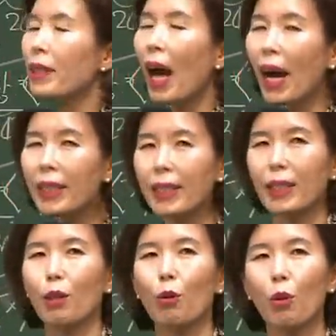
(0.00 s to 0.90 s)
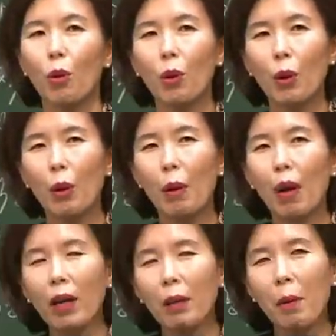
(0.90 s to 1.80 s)
사실적으로
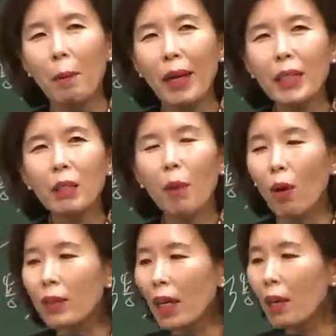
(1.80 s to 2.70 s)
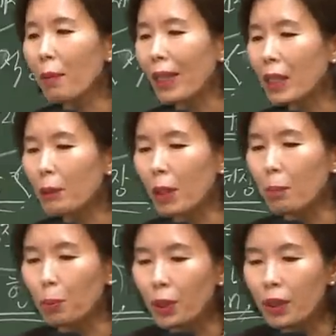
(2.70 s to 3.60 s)
하나님의 말씀의 언약의
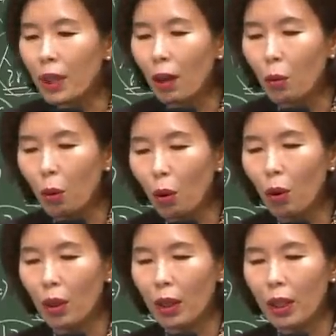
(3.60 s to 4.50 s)
말씀을 붙잡고